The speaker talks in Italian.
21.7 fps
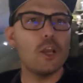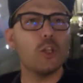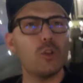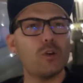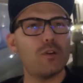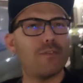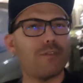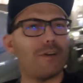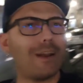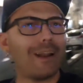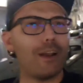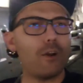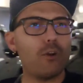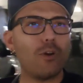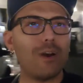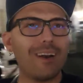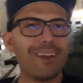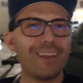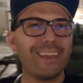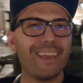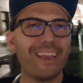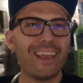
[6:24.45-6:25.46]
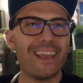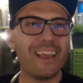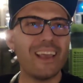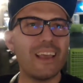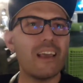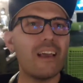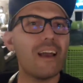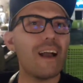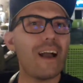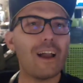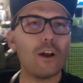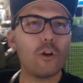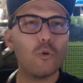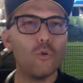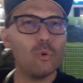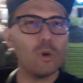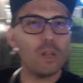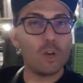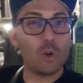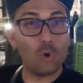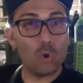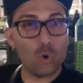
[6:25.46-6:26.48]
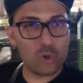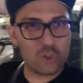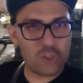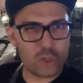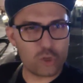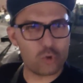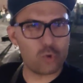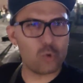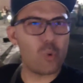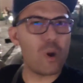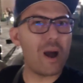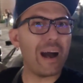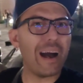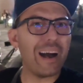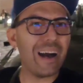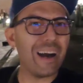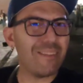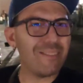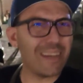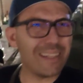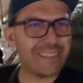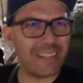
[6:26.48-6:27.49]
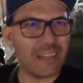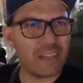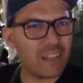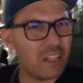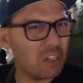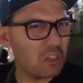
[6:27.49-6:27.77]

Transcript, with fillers: dove faranno anche alcune cose su Avatar,